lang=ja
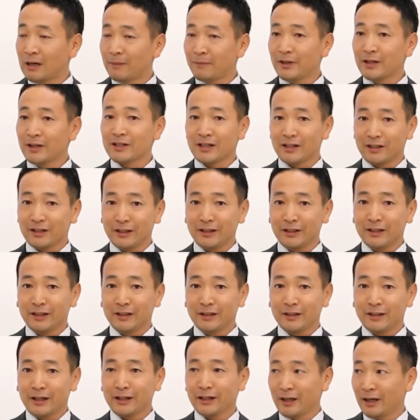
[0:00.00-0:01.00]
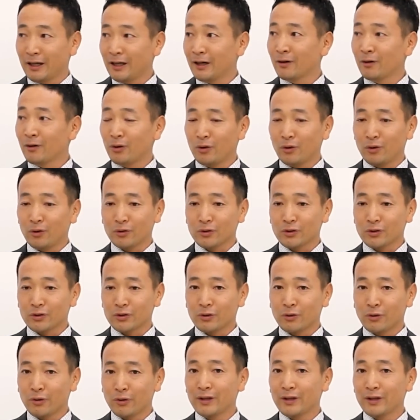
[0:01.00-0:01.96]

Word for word: 神谷さんに何かこう